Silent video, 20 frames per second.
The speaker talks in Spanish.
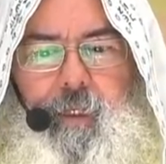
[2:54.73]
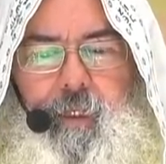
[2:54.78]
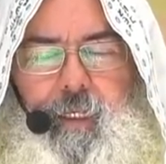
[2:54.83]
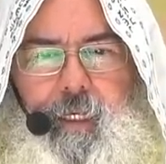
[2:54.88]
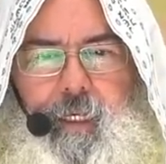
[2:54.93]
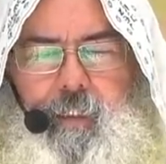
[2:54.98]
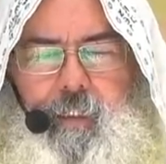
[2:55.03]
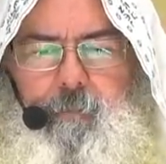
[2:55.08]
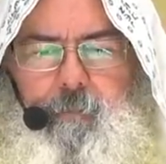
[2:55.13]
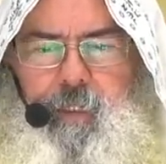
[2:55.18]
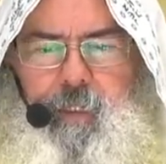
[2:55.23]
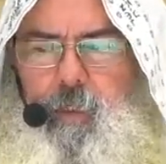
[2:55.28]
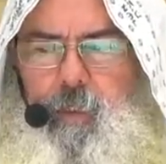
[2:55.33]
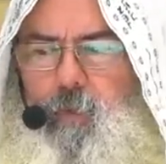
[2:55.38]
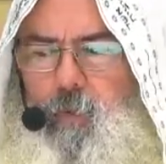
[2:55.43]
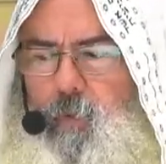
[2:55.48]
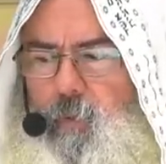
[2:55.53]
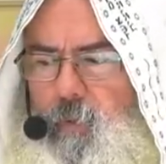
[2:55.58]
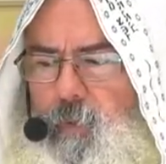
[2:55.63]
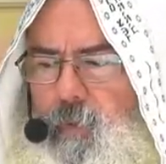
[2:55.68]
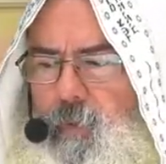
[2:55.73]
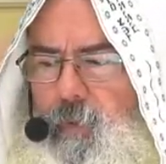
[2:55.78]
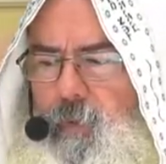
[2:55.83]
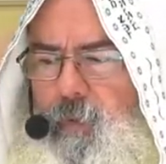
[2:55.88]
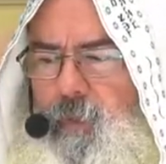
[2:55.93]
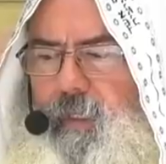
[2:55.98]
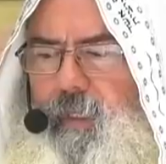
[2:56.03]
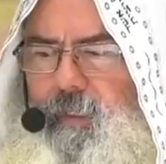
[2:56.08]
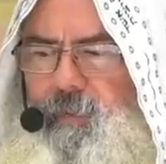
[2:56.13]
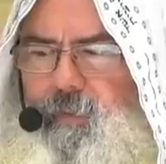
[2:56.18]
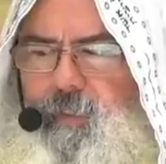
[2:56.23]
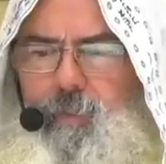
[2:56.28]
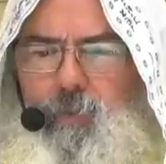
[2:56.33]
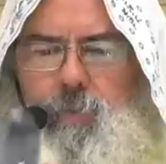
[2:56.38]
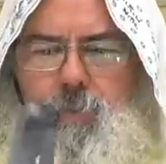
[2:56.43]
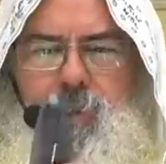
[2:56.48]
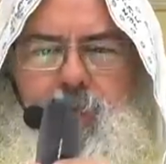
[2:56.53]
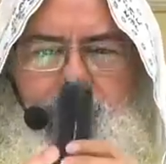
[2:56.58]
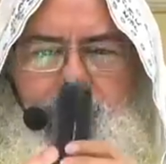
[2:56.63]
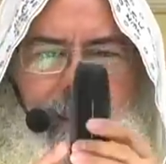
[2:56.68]
Explico, este
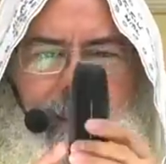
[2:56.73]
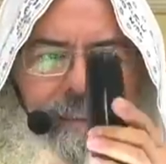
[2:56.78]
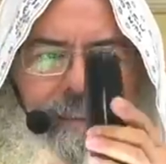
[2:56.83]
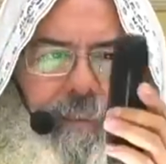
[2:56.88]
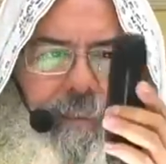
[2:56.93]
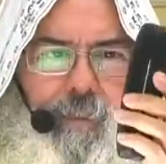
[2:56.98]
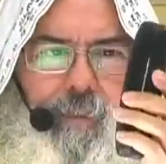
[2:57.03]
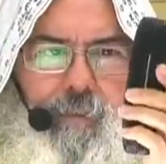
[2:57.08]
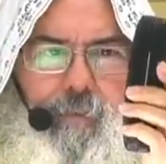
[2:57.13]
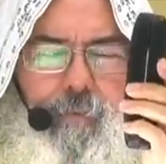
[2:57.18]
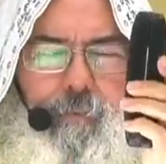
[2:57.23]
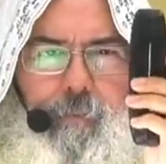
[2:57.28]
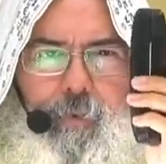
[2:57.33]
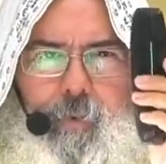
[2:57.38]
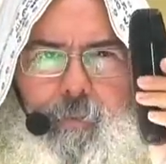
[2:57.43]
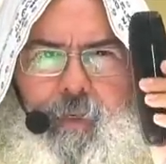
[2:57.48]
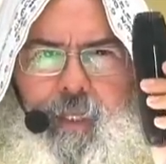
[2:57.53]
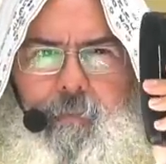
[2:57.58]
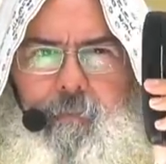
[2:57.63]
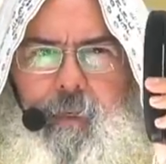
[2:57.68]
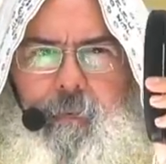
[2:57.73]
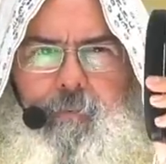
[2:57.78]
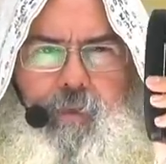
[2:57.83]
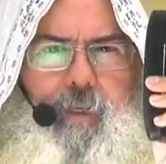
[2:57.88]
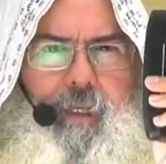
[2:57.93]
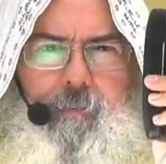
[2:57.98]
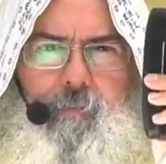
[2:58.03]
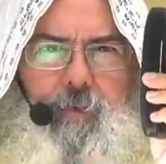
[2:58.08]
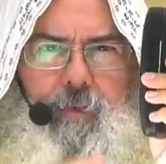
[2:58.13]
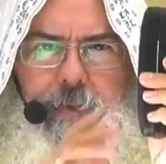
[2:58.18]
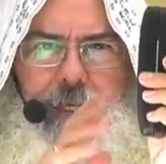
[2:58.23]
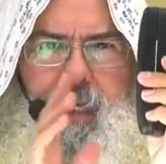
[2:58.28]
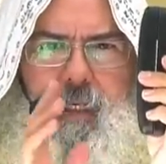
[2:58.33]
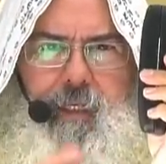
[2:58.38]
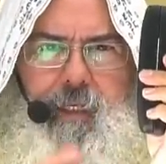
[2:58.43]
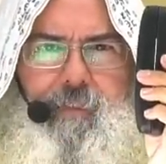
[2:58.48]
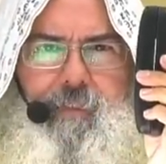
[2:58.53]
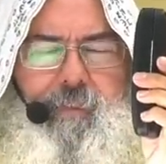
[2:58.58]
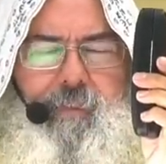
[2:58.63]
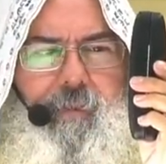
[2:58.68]
estuche de lentes es un problema, por ejemplo,
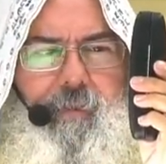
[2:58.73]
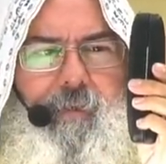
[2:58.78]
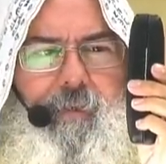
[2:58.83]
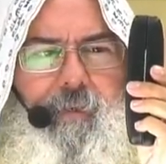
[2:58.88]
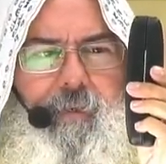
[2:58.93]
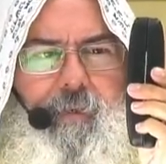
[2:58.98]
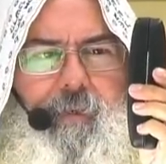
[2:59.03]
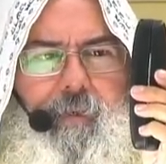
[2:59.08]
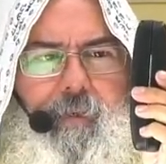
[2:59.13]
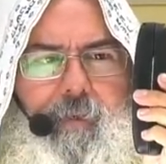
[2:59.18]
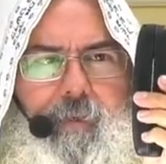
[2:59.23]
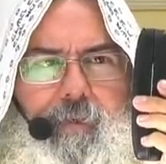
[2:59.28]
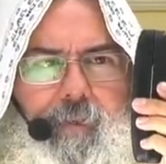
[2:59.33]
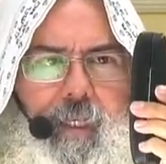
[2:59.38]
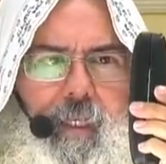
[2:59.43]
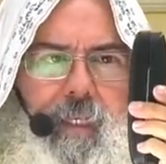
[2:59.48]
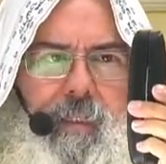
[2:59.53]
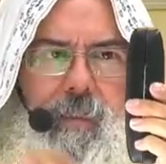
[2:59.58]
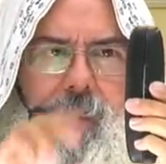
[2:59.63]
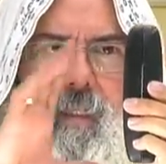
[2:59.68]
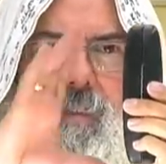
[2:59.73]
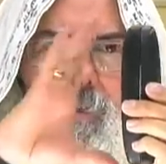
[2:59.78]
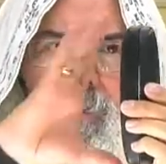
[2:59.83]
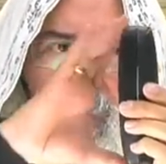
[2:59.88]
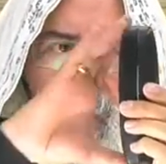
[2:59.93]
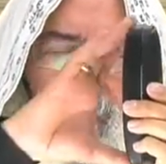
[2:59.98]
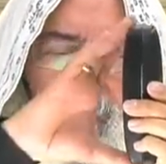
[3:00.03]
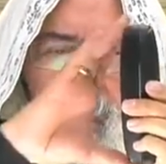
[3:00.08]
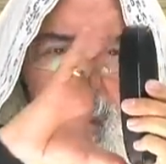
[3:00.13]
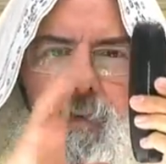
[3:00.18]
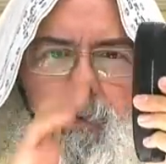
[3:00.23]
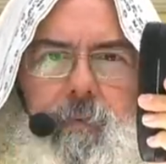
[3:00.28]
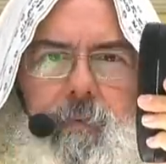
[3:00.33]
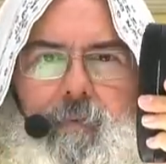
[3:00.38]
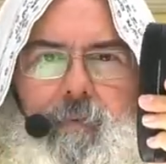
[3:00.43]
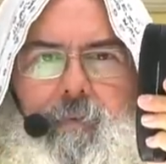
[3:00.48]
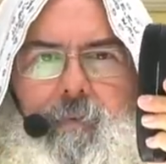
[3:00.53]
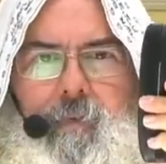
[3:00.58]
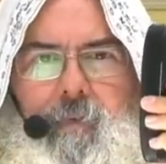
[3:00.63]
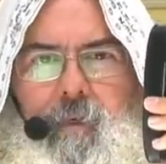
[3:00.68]
X, tiene cierto tamaño,
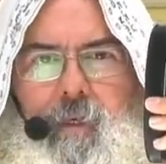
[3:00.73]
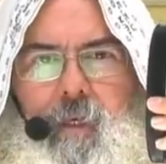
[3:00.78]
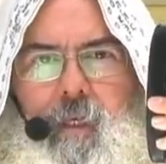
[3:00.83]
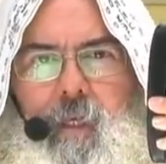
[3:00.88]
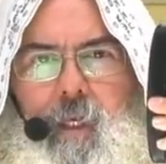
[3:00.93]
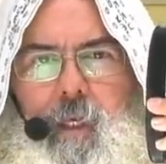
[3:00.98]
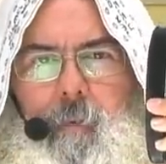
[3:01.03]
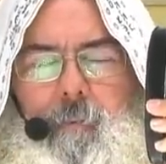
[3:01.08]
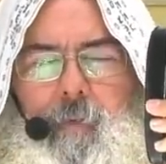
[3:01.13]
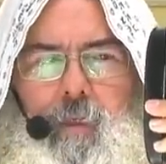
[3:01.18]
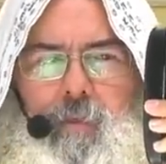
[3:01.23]
pero